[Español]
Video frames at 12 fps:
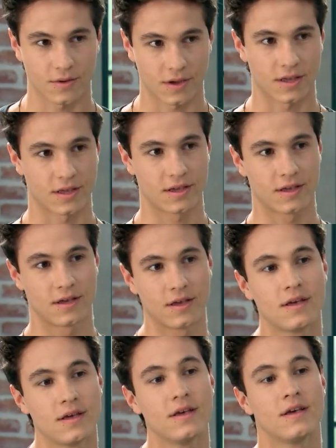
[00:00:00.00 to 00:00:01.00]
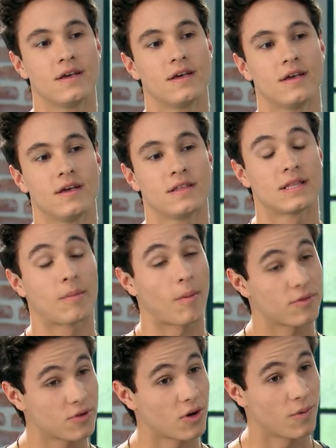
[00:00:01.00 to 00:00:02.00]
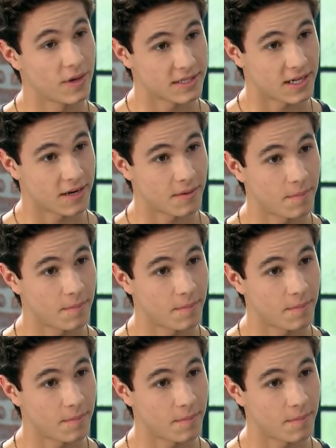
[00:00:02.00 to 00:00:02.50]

ok. Te prometo que lo voy a hacer.